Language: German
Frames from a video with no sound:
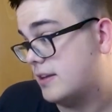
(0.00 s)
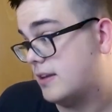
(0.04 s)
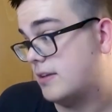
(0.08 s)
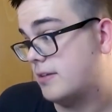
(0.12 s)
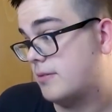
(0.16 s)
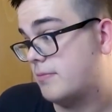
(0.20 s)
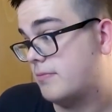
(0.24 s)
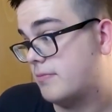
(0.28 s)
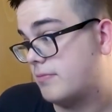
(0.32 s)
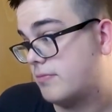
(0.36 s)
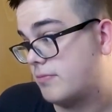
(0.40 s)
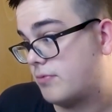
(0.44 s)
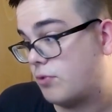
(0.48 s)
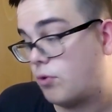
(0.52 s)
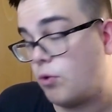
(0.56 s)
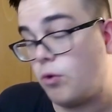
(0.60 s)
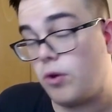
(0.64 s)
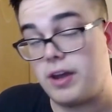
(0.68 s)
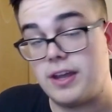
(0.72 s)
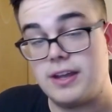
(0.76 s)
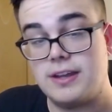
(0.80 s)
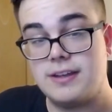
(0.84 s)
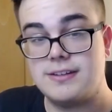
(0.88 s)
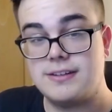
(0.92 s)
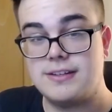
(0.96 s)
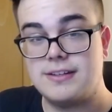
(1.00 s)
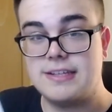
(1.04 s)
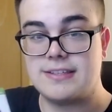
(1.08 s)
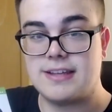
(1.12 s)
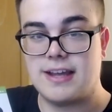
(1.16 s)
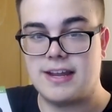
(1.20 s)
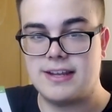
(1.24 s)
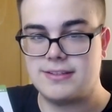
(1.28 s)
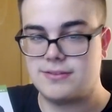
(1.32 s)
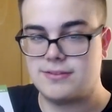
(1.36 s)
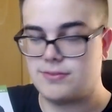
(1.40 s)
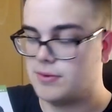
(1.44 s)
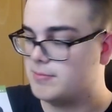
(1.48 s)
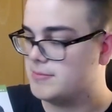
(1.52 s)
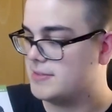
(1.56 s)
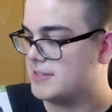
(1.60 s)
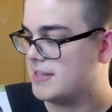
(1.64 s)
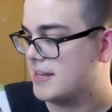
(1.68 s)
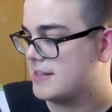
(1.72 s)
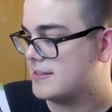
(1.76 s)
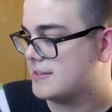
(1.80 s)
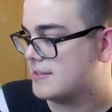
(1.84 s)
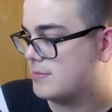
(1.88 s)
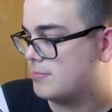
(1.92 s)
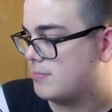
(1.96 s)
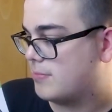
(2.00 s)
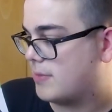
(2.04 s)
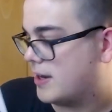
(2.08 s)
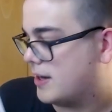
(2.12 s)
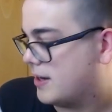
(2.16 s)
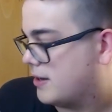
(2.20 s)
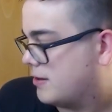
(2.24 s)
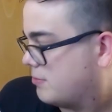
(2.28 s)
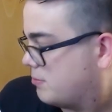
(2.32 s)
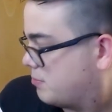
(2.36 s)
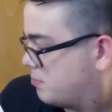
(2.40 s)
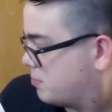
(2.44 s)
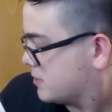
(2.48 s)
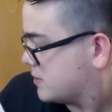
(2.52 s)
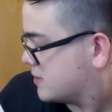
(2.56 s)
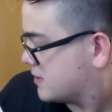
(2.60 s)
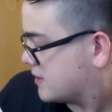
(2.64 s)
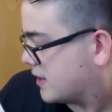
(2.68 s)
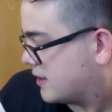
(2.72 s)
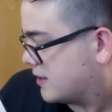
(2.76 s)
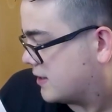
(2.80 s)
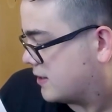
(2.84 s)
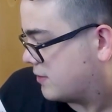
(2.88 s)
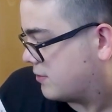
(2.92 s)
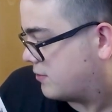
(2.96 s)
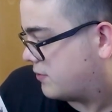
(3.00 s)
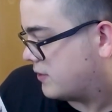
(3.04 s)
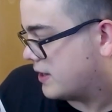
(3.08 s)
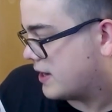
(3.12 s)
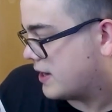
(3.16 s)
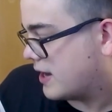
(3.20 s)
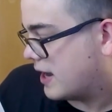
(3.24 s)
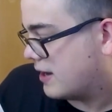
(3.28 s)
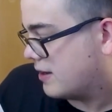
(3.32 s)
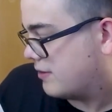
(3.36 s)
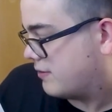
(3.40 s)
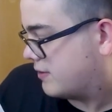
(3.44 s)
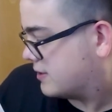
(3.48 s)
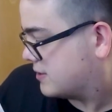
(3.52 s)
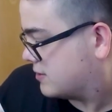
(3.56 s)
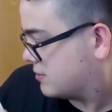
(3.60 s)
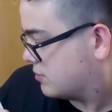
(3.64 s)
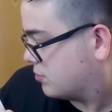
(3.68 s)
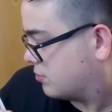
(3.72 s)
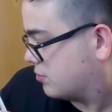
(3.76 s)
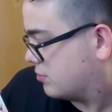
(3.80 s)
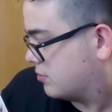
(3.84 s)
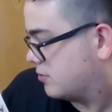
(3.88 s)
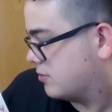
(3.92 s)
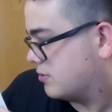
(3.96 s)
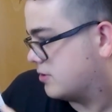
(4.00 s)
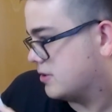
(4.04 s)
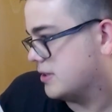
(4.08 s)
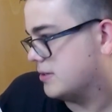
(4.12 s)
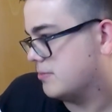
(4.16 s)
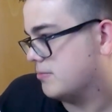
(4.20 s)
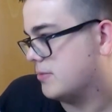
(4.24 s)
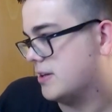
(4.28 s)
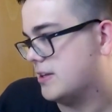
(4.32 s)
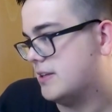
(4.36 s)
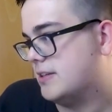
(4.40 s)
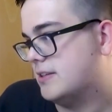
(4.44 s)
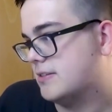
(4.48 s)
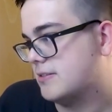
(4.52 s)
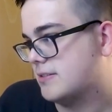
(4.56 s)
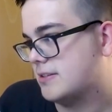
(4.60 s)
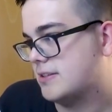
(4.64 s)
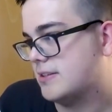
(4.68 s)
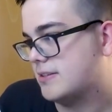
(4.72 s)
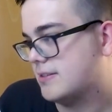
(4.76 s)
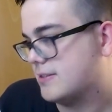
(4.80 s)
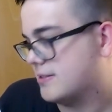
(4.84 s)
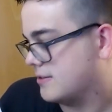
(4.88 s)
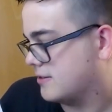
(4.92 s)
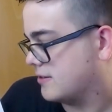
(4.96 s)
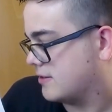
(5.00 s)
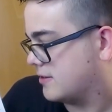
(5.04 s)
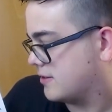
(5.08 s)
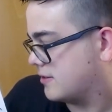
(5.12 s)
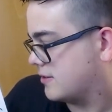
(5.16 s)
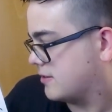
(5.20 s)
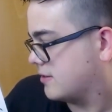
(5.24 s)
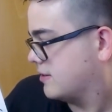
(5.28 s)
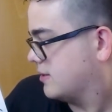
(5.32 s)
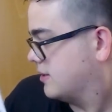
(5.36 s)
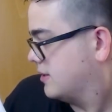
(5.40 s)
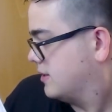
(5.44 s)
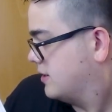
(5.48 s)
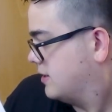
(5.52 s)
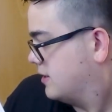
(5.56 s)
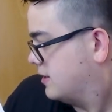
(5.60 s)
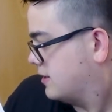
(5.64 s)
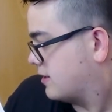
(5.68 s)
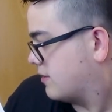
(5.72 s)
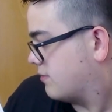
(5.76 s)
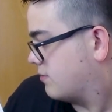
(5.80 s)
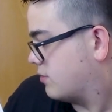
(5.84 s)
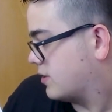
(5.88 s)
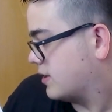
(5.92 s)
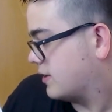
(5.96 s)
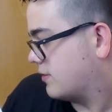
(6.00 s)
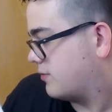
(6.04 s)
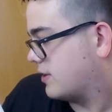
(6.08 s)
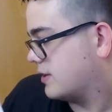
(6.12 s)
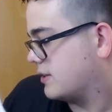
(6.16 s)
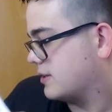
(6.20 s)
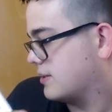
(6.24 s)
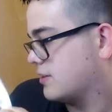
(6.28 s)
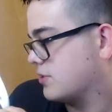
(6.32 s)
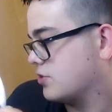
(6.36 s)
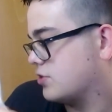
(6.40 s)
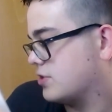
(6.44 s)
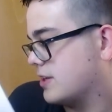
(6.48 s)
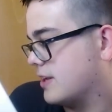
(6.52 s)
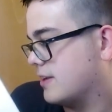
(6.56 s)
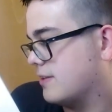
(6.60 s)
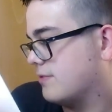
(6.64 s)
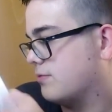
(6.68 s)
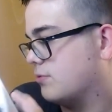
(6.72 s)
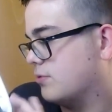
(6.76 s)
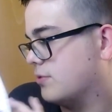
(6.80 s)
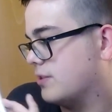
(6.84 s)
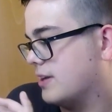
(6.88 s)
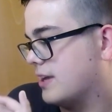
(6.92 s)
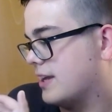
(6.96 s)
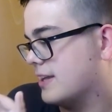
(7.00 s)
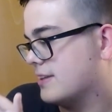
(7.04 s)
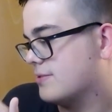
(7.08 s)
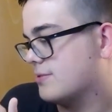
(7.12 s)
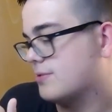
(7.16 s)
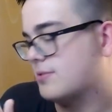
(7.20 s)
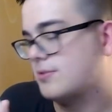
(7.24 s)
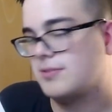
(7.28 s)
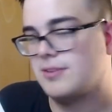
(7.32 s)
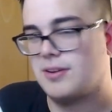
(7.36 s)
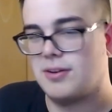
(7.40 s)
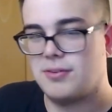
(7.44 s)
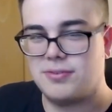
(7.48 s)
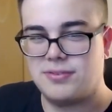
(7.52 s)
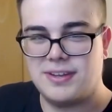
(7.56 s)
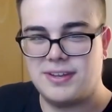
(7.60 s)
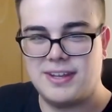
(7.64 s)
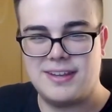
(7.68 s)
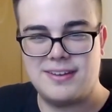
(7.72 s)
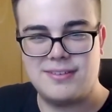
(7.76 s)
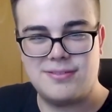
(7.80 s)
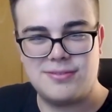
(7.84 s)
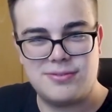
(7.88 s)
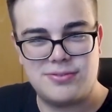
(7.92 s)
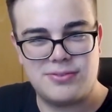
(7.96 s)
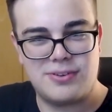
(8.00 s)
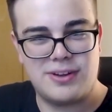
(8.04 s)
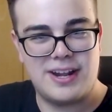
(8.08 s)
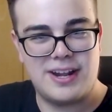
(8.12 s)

ähm, vorige Designs vom Sensenmann, bis dann die finale Version, die man hier sieht, äh, dann wirklich fertiggestellt wurde. Also auf jeden